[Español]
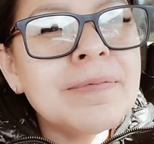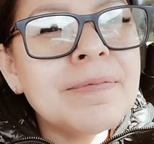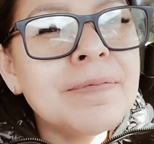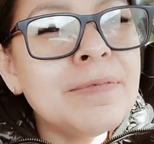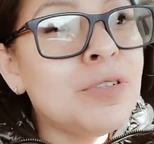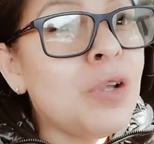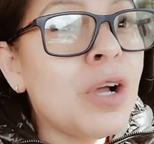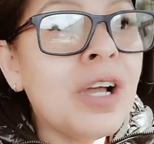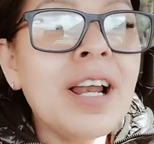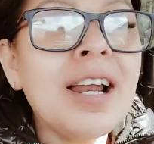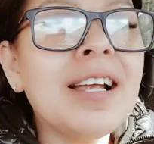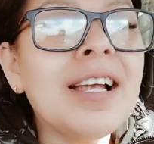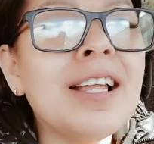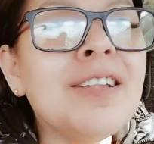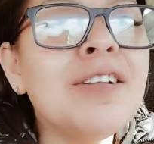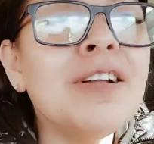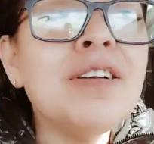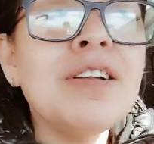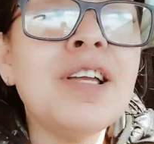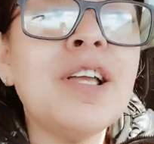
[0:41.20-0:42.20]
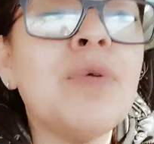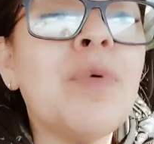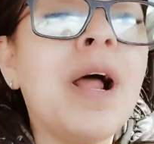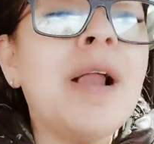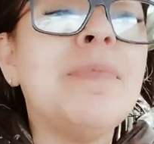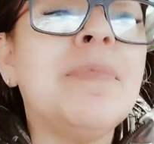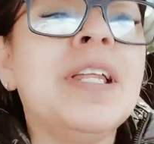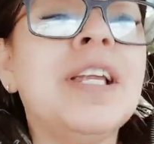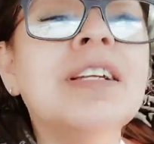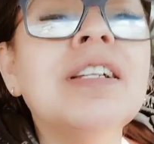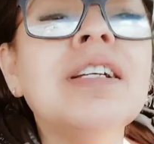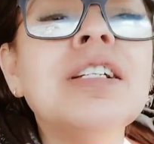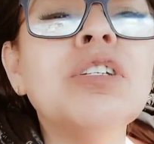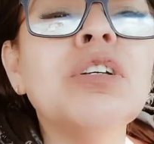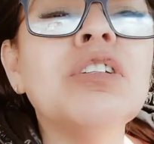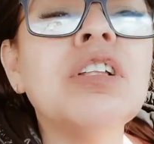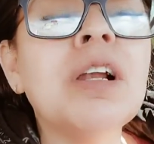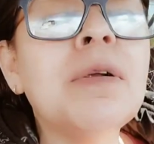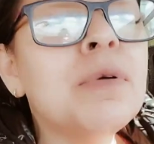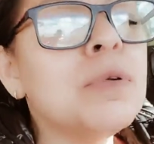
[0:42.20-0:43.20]
no crean igual, miren, es
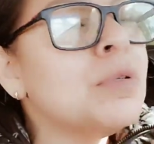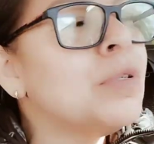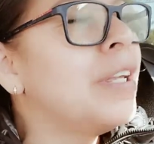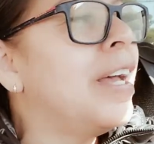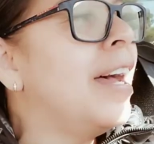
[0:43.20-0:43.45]
otra blusa.